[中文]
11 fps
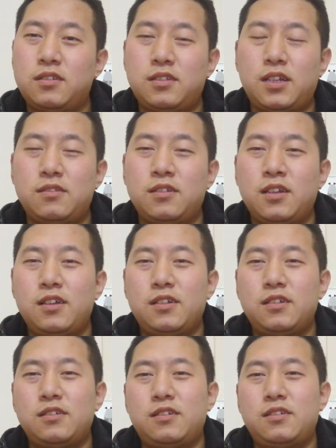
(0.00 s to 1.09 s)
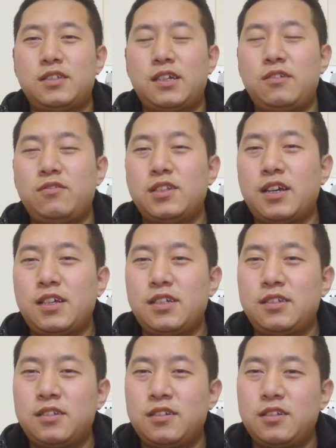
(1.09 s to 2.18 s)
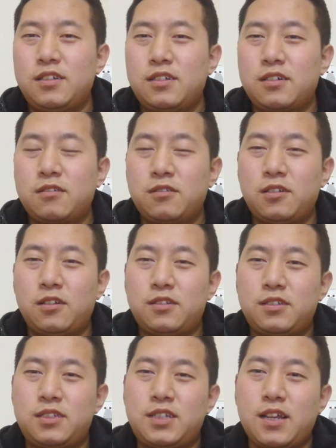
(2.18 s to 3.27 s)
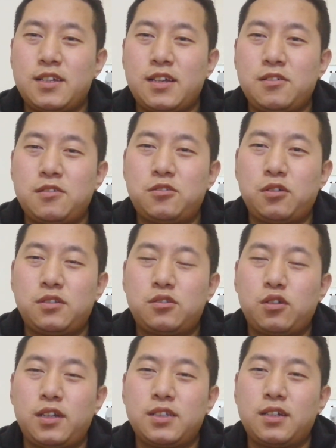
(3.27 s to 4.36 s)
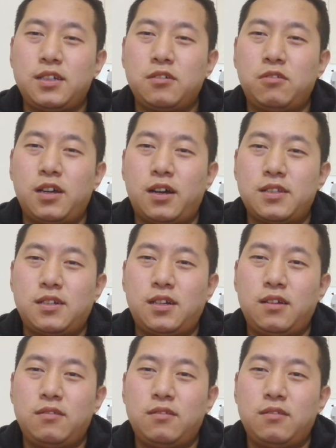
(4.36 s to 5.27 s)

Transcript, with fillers: 他因为他现在就是推这个一国两制了